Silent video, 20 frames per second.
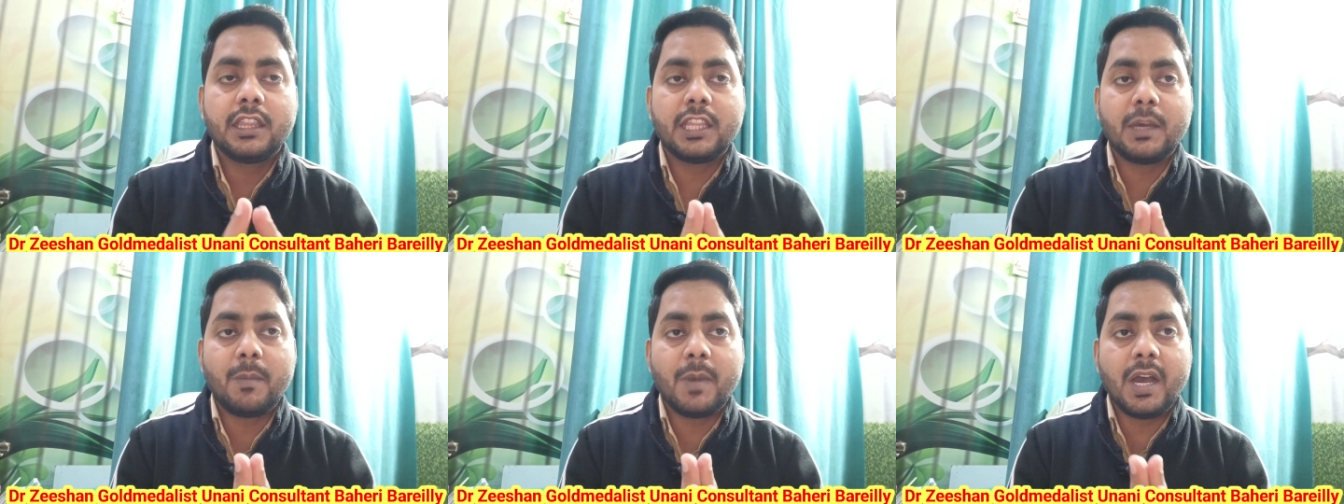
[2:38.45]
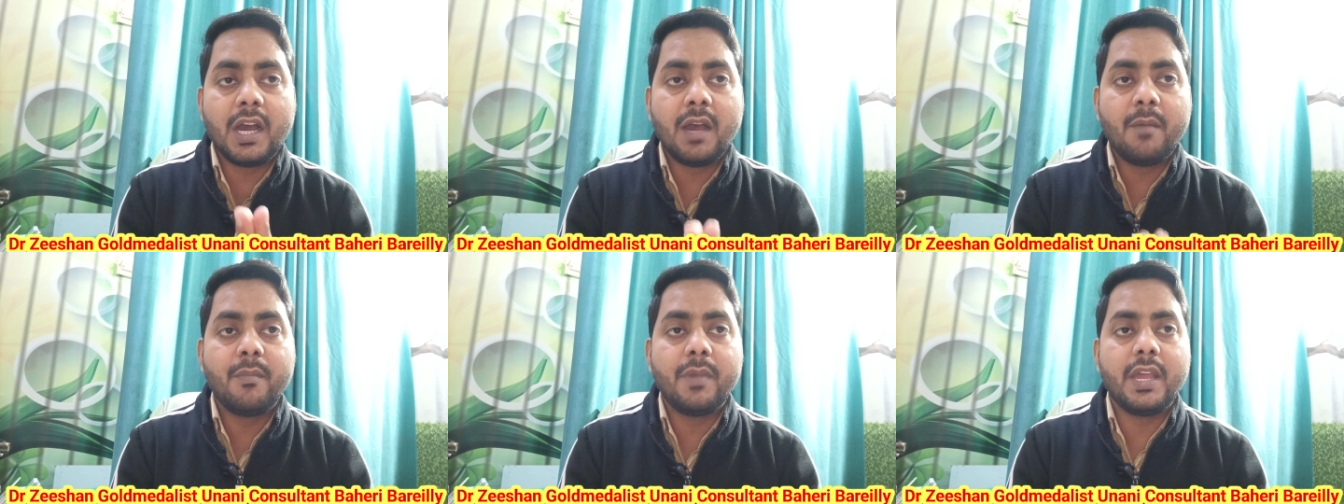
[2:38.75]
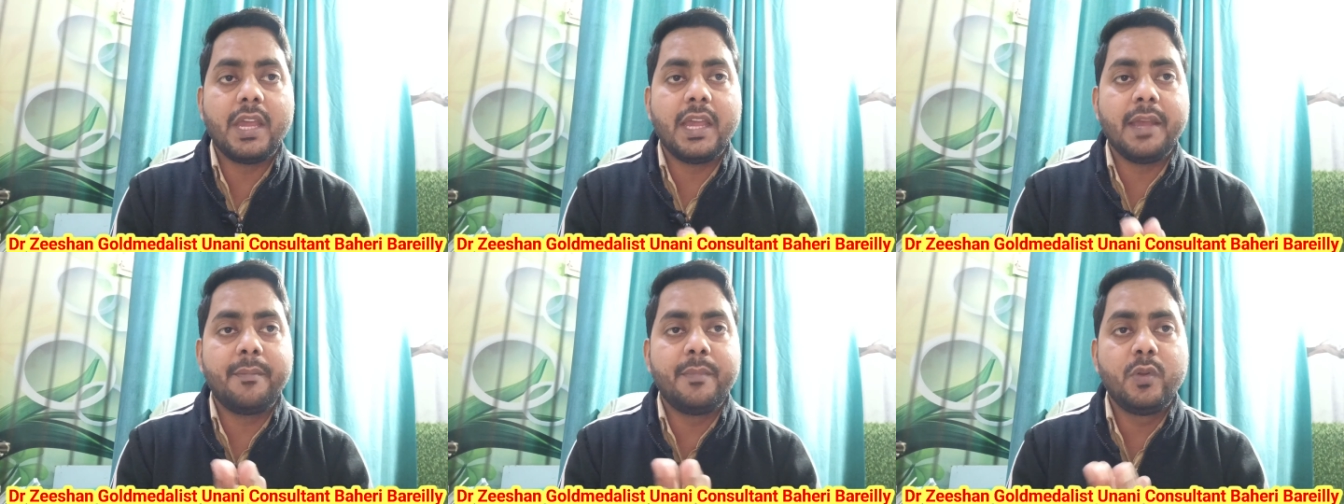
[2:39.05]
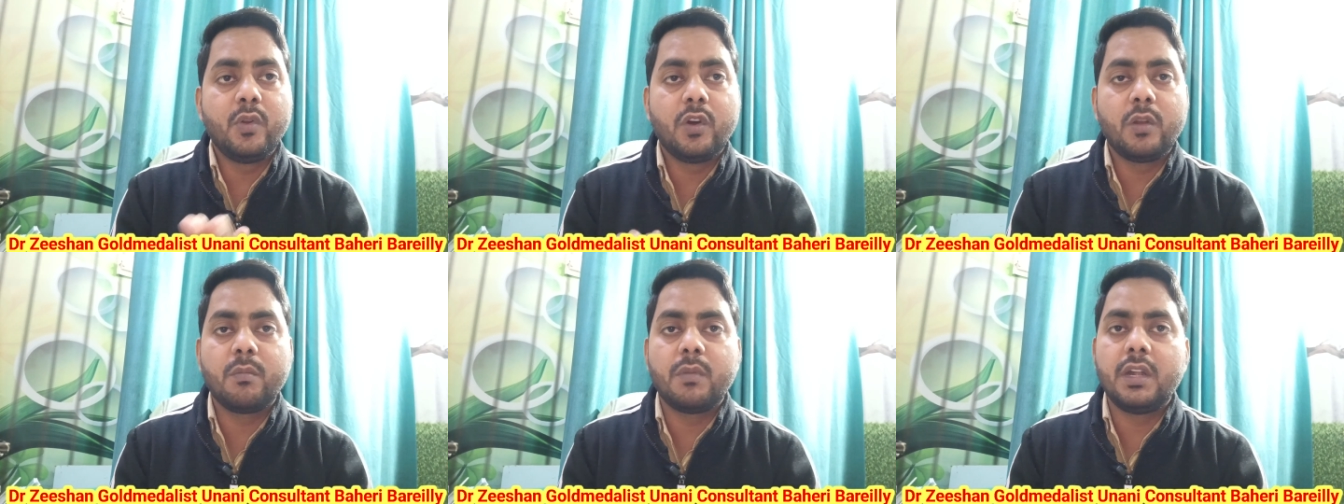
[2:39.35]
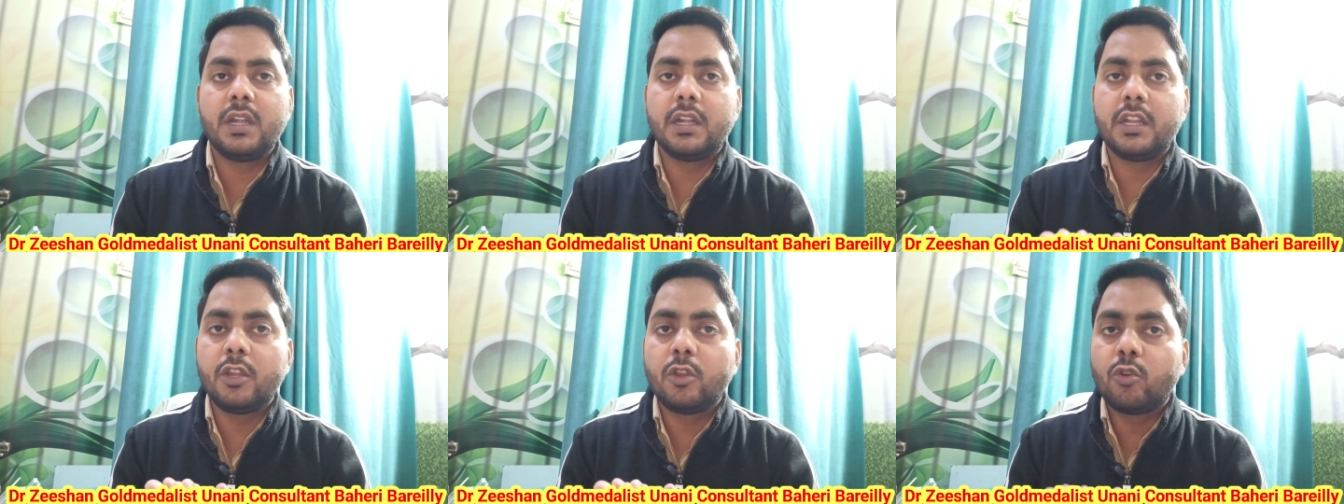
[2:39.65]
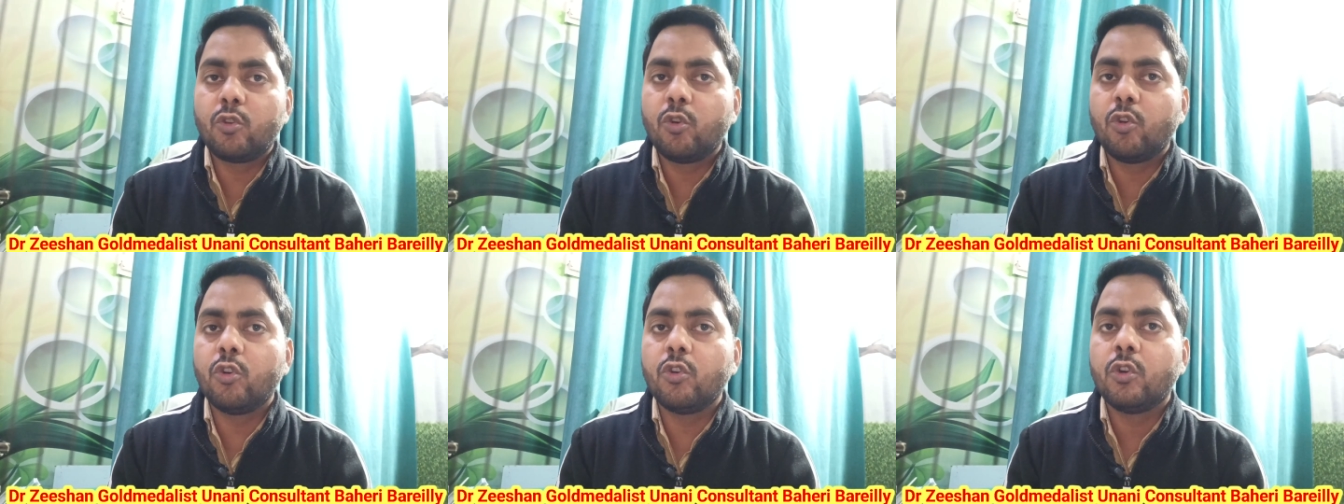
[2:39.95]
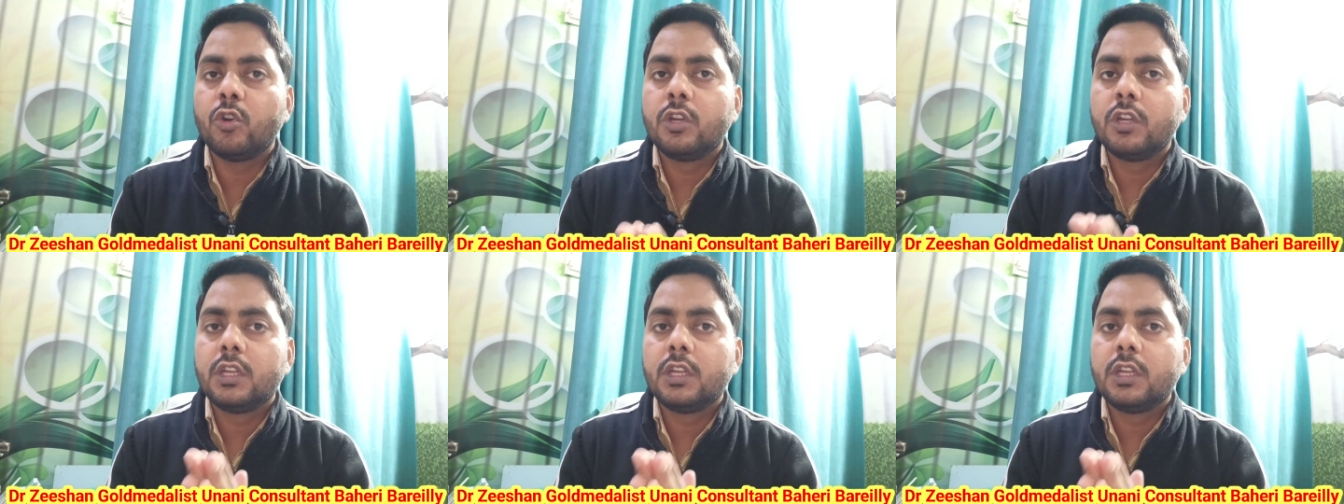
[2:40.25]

तमाम एबनॉर्मलिटी को